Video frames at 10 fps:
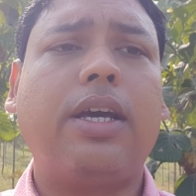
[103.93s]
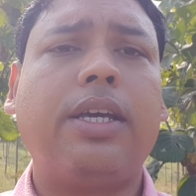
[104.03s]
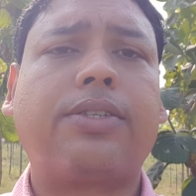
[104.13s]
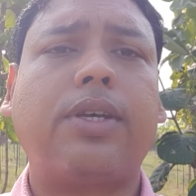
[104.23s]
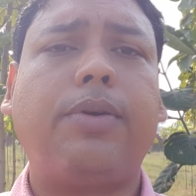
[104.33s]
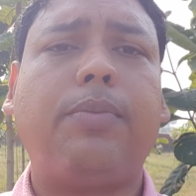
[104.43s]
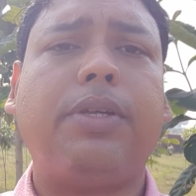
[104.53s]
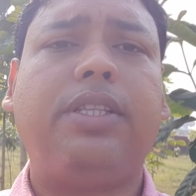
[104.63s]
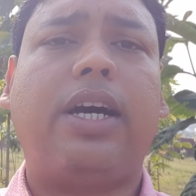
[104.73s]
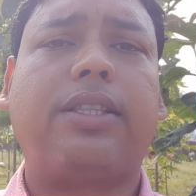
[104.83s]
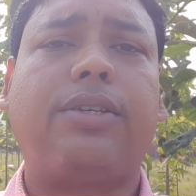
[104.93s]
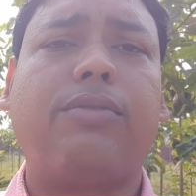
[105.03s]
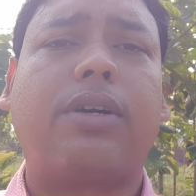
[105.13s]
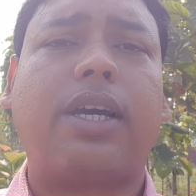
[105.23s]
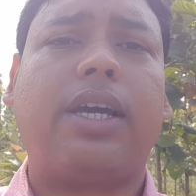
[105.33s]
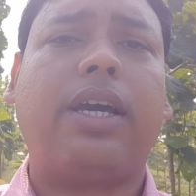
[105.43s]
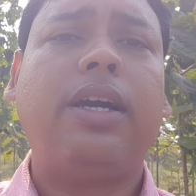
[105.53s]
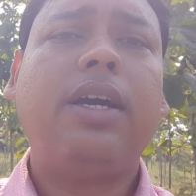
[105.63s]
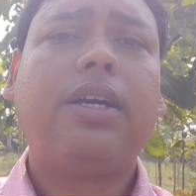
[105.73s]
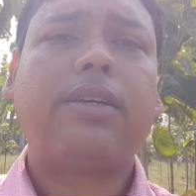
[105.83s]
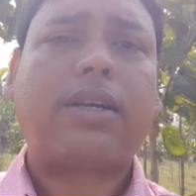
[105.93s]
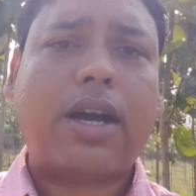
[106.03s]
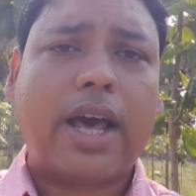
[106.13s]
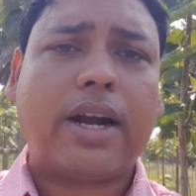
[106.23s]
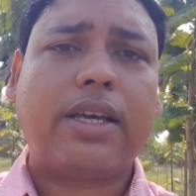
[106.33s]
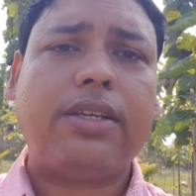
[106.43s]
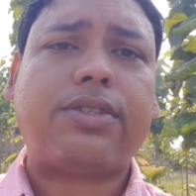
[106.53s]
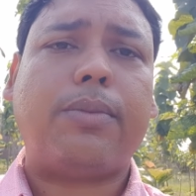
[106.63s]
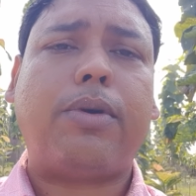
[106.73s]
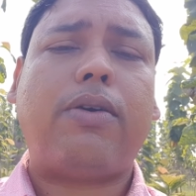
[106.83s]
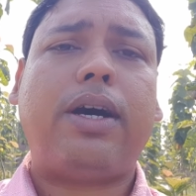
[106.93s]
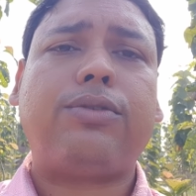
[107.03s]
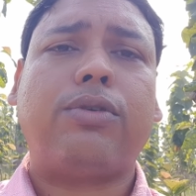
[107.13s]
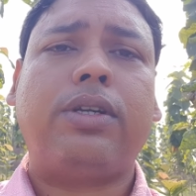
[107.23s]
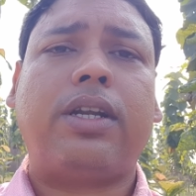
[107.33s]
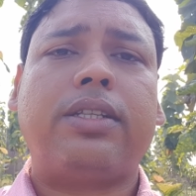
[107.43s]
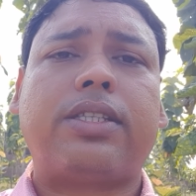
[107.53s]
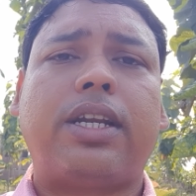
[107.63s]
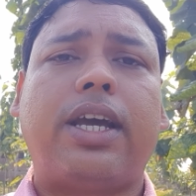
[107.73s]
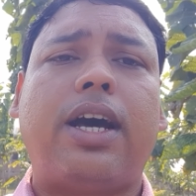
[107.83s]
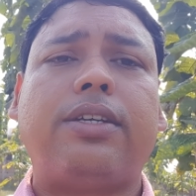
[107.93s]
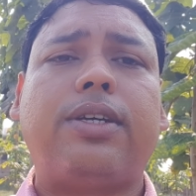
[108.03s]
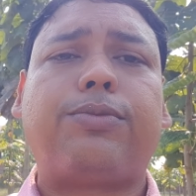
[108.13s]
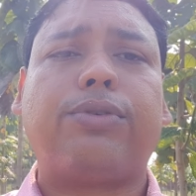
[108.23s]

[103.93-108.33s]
ये सभी विद्यार्थियों के कारण ही संभव है जो निरंतर यहाँ जब